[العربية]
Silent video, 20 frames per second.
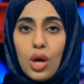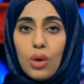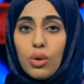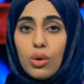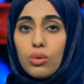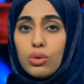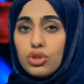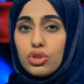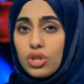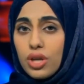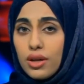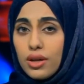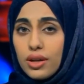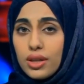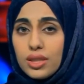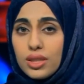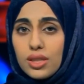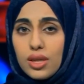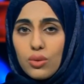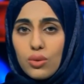وجه
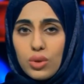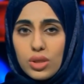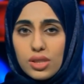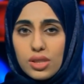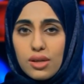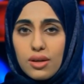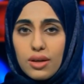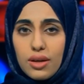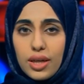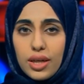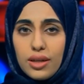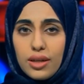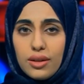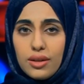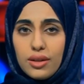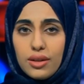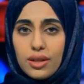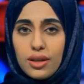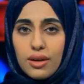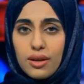رئيس الوزراء خلال
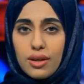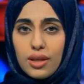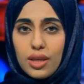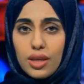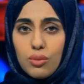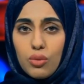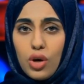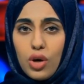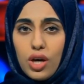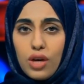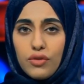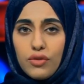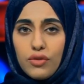لقائه محافظ